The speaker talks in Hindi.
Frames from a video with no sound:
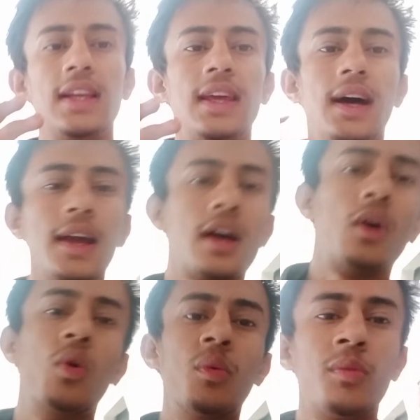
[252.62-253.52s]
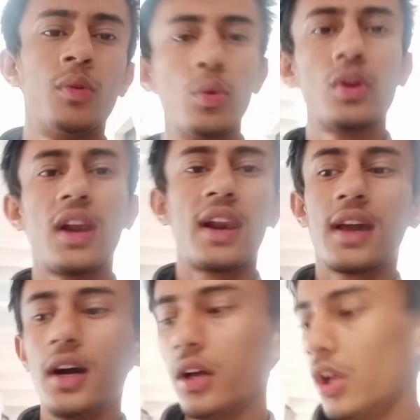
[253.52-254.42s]
किया एक होम टूर करने
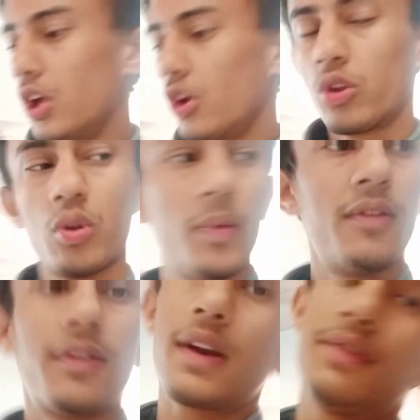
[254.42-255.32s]
का तो मैं फटाफट